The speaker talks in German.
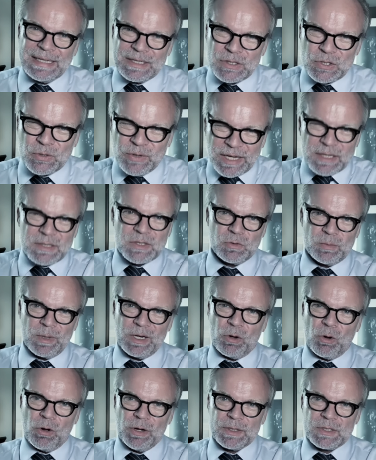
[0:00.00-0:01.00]
zuerst über
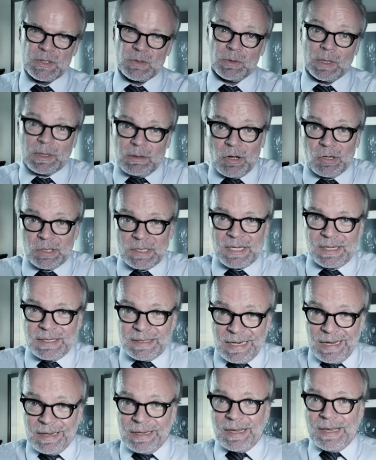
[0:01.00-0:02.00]
Kreuzung. Gott sei
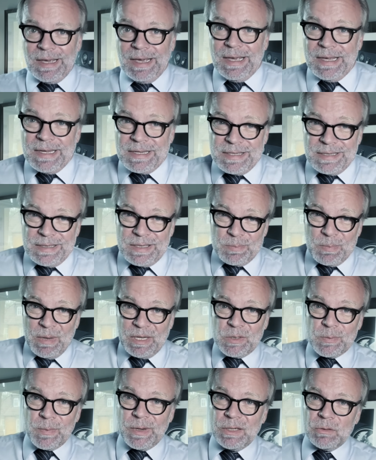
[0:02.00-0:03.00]
Dank sitzt
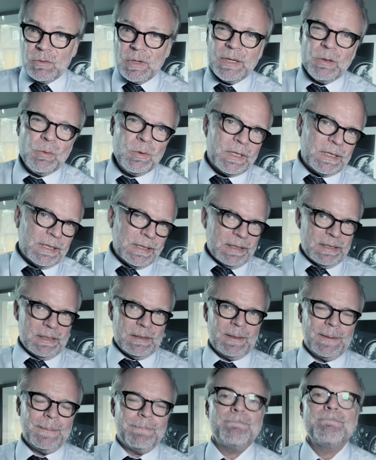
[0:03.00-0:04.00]
manchmal nur ein Hund
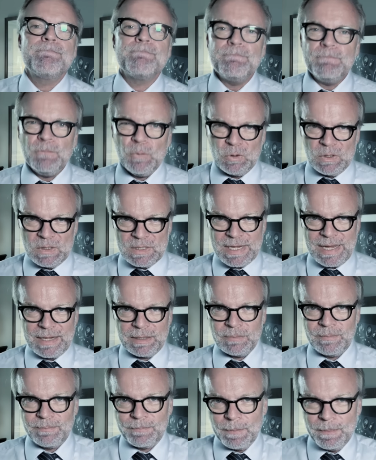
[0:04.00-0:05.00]
darin, würde ich
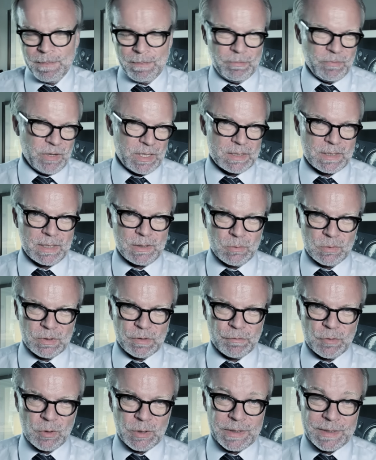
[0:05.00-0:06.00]
sagen wäre ich kein
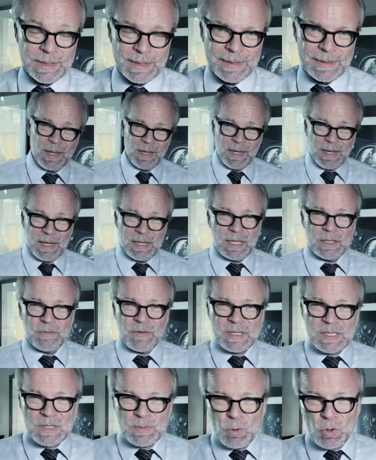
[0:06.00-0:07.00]
Hundefreund. In
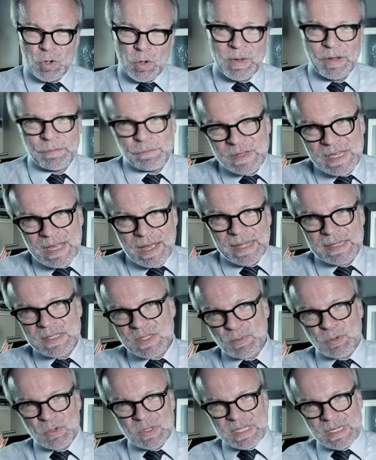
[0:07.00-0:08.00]
etwa
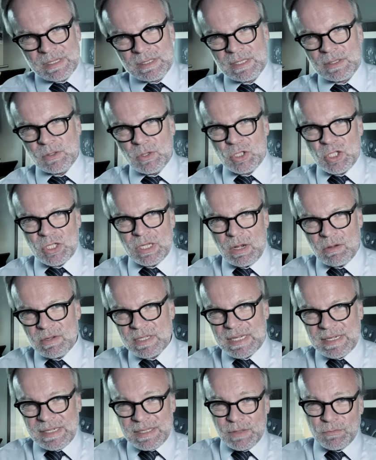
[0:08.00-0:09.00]
2,41 Prozent der deutschen
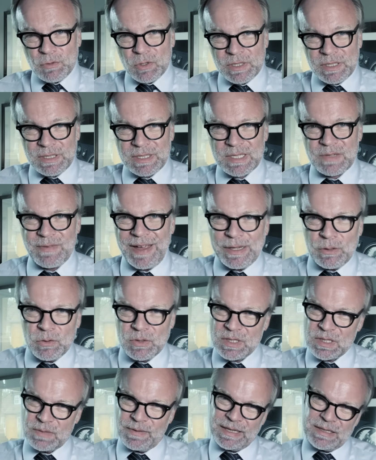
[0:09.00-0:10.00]
Haushalte wurde
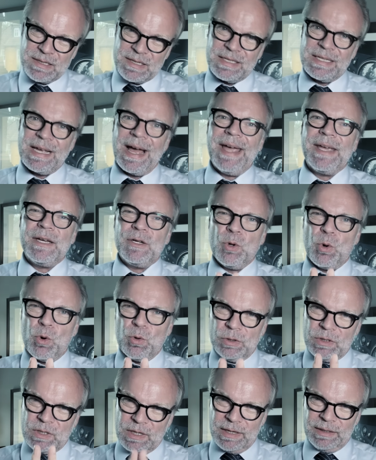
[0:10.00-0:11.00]
22 ein
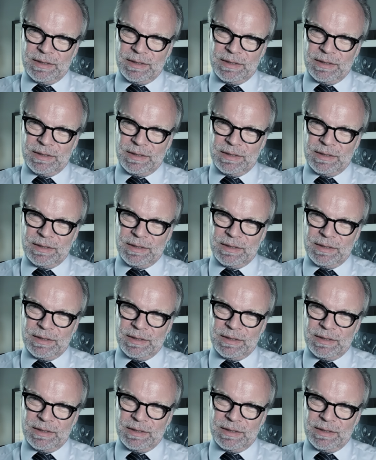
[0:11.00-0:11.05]
Hund